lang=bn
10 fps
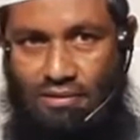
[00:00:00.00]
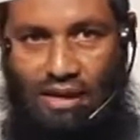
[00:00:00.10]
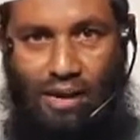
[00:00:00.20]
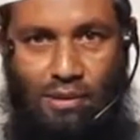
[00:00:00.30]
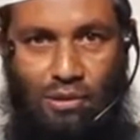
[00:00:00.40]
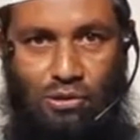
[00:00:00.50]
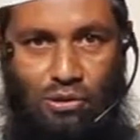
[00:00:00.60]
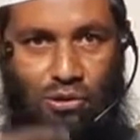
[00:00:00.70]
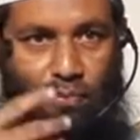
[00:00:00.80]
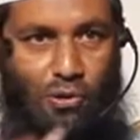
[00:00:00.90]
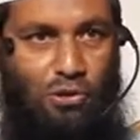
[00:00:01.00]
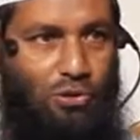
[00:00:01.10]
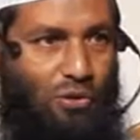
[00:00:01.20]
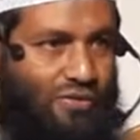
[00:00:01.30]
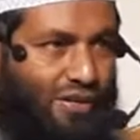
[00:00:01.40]
সাহাবিগঞ্জ যখন প্রশ্ন
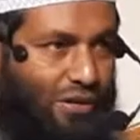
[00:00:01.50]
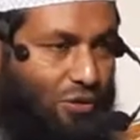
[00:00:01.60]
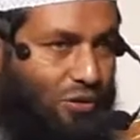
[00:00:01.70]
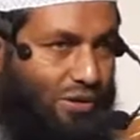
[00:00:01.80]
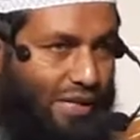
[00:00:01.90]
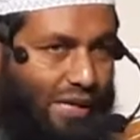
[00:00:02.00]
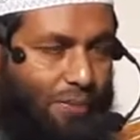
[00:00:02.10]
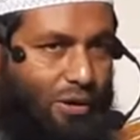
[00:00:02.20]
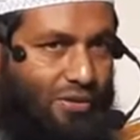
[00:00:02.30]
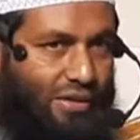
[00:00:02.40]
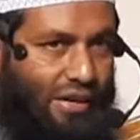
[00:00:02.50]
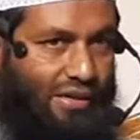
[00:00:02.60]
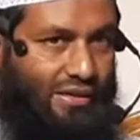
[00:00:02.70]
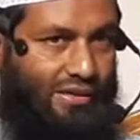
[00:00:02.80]
করেছিলেন তখন তিনি কি বলেছিলেন